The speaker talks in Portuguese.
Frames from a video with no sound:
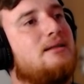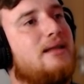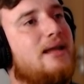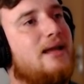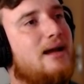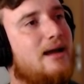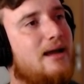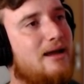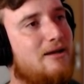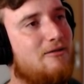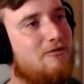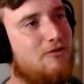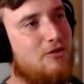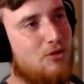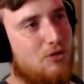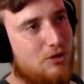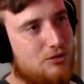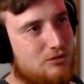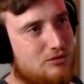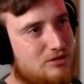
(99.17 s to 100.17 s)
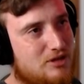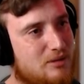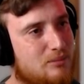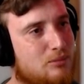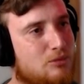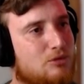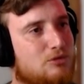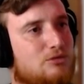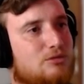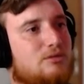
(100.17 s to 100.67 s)
Tem a F8
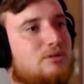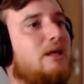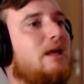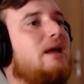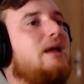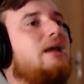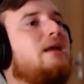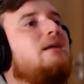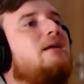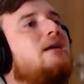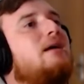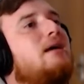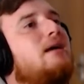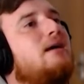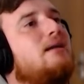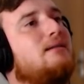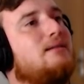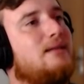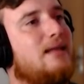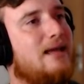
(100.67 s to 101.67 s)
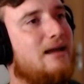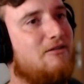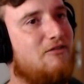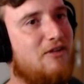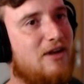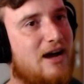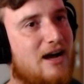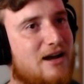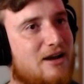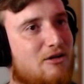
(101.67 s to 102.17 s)
Tributo, tem. Tem a
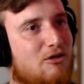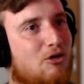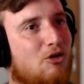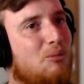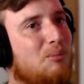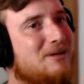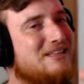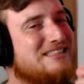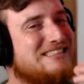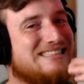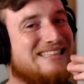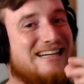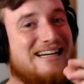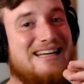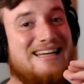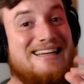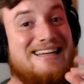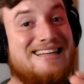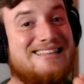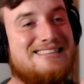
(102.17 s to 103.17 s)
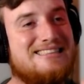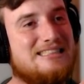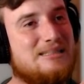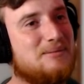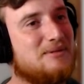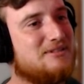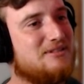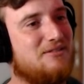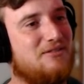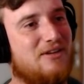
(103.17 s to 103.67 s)
Ferrari Roma,
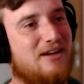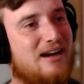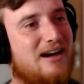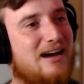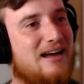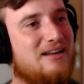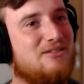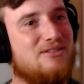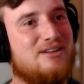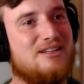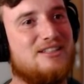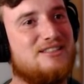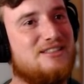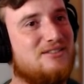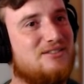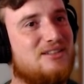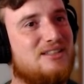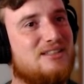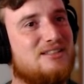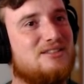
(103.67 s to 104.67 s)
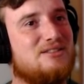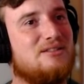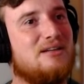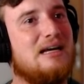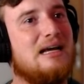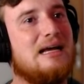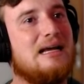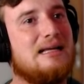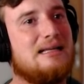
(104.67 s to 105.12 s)
estranhíssima essa Ferrari, nunca tinha visto.